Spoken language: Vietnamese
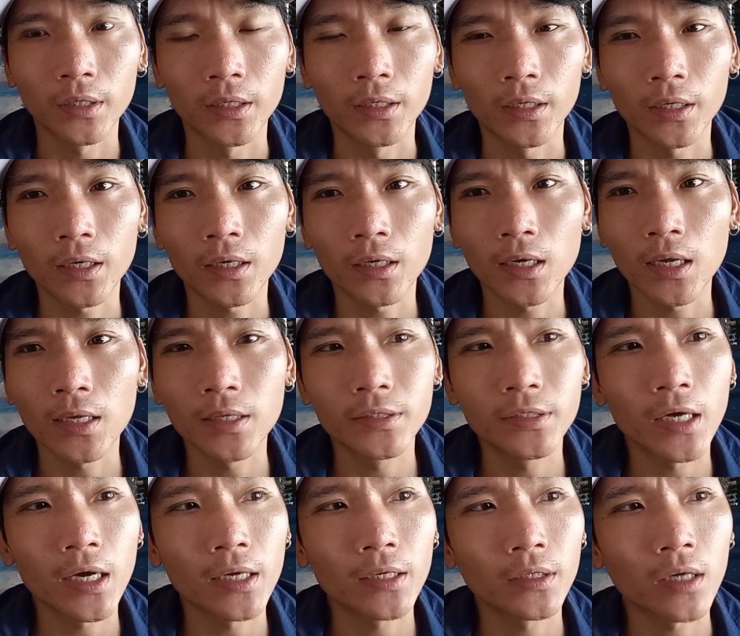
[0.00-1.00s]
thì
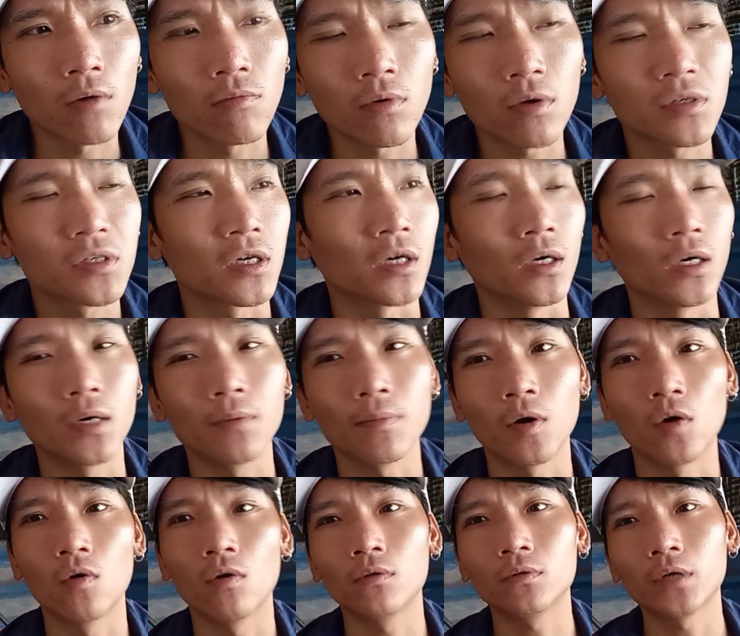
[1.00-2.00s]
lên trên không có sữa
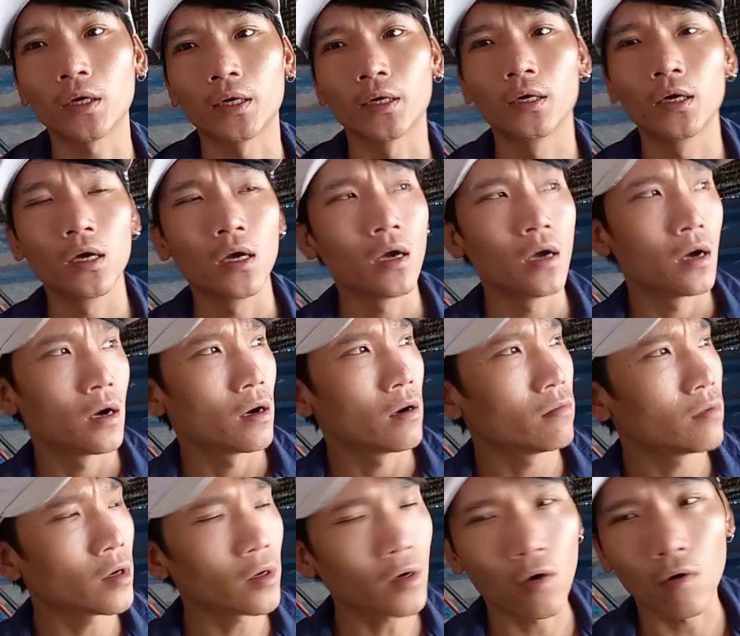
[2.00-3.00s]
mà uống nè
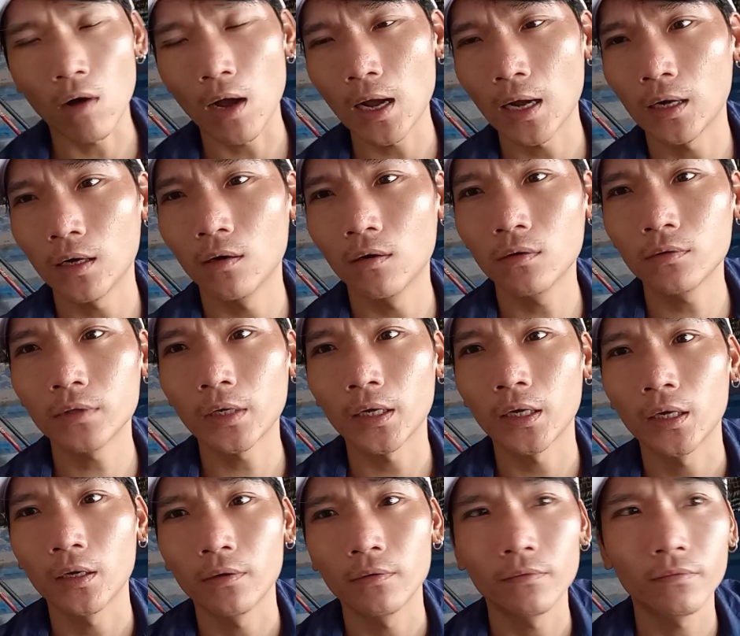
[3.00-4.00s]
không có đồ ăn uống nè